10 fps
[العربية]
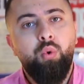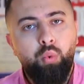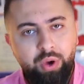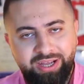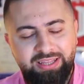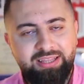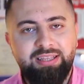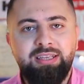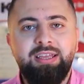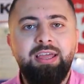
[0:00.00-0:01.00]

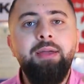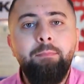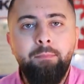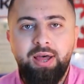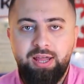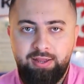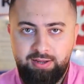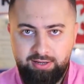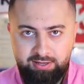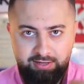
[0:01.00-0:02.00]
وقت إما
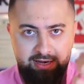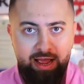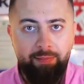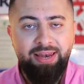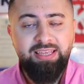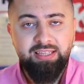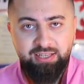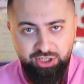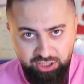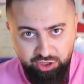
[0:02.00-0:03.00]
لعملية
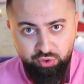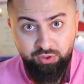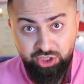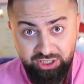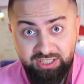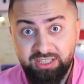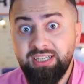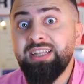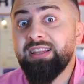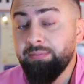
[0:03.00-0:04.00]
إيجاد شغل جديد
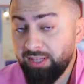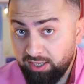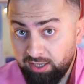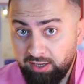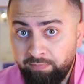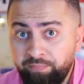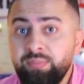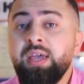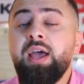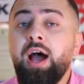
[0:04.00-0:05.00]
أنت بدك إياه
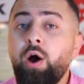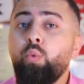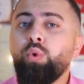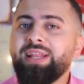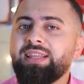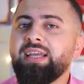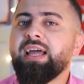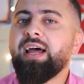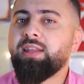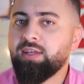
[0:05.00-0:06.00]
أو
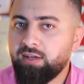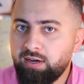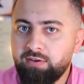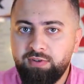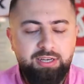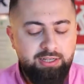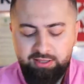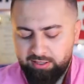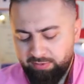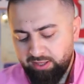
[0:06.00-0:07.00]
لاتخاذ قرار في أنك
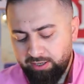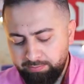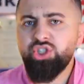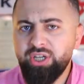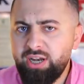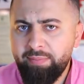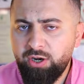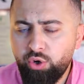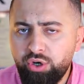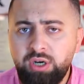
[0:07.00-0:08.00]
أنت مثلا تشتغل
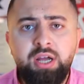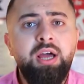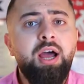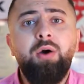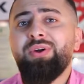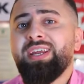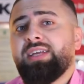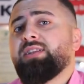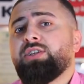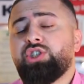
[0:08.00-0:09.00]
عمل حر أو
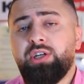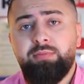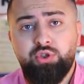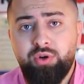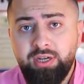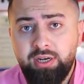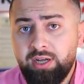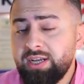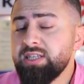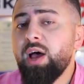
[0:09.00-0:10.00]
أنك أنت تشتغل مشروعك
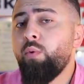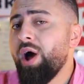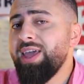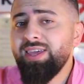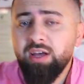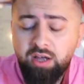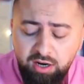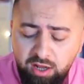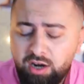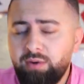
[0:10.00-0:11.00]
الخاص أو أي
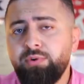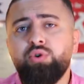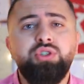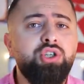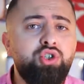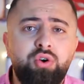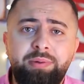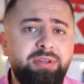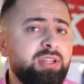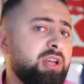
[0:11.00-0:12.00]
قرار بخص
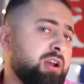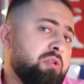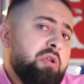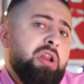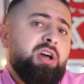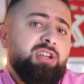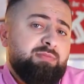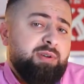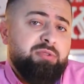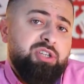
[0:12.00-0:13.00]
الشغل يمكن قرار أنه أنا
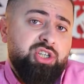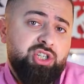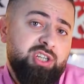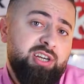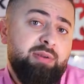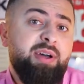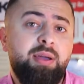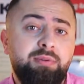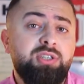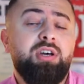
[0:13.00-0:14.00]
خلاص ما بديش أشتغل أنا
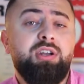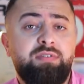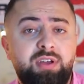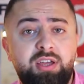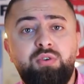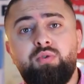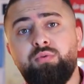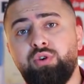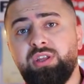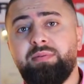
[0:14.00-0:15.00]
معي مصاري كفاية
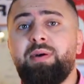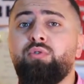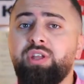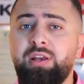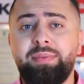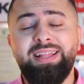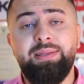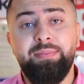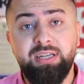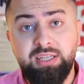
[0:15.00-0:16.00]
وأموري تمام وضع
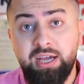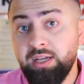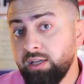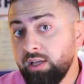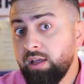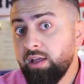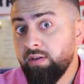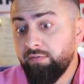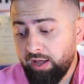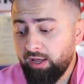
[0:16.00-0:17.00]
المادي مرتاح
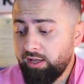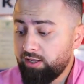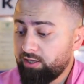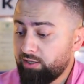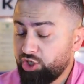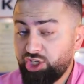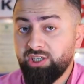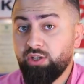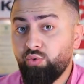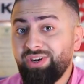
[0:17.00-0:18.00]

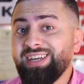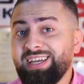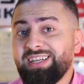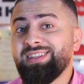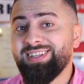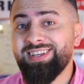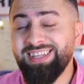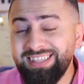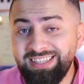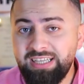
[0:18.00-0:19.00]
فشيء ضروري أنك أنت
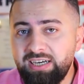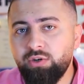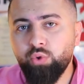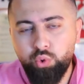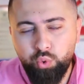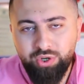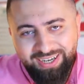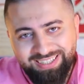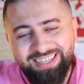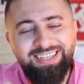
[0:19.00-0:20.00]
تقدر
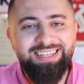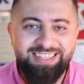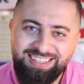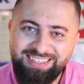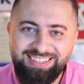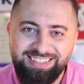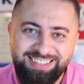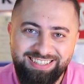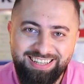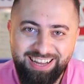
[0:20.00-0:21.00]
قدراتك
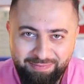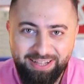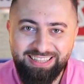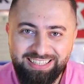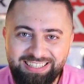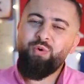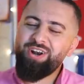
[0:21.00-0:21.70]
المادية